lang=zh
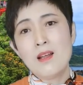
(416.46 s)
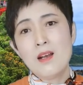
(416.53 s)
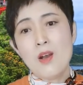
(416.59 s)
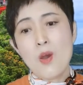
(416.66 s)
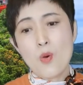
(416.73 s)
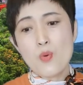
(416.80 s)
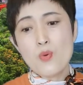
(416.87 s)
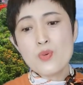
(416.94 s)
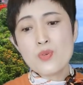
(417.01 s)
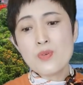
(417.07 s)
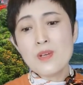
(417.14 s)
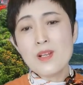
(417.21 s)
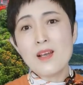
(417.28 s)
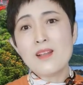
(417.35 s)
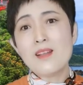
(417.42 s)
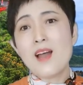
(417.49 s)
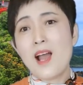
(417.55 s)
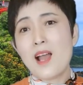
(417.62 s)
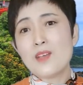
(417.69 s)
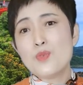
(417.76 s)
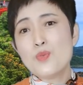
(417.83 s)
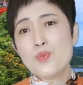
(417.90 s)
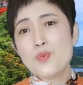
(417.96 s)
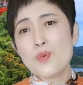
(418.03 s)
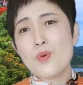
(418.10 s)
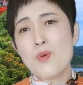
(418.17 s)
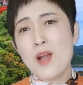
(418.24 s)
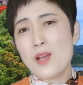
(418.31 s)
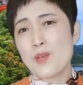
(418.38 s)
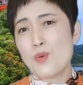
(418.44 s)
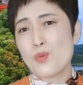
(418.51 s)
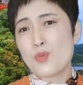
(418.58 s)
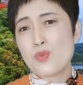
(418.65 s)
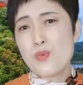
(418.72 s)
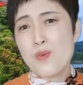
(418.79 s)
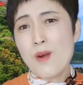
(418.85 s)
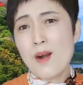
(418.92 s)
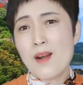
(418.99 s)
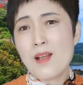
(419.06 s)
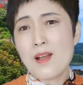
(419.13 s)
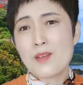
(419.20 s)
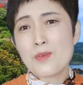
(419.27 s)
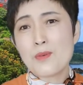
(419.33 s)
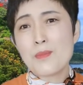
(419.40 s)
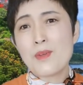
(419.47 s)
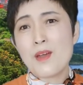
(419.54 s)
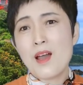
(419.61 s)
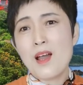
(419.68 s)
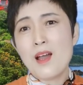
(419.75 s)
老胡说的哪一句话有错啊？对不对？